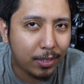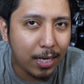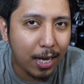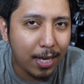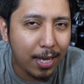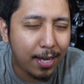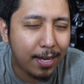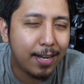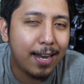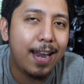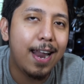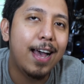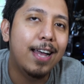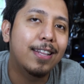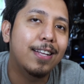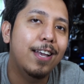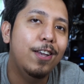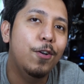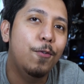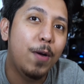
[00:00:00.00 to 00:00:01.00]
saying na
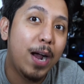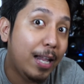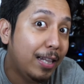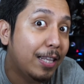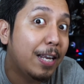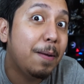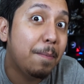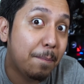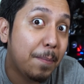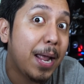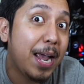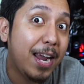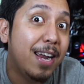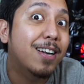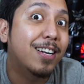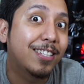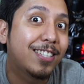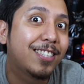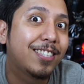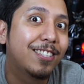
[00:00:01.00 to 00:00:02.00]
lahat kayong Wild Rift
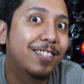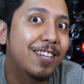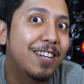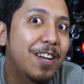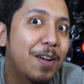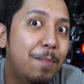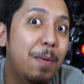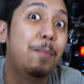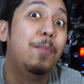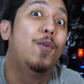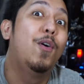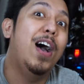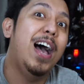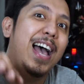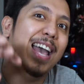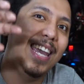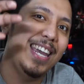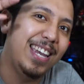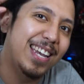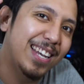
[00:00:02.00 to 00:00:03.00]
players,
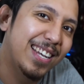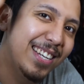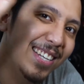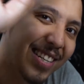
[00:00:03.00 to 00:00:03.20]
mabuhay!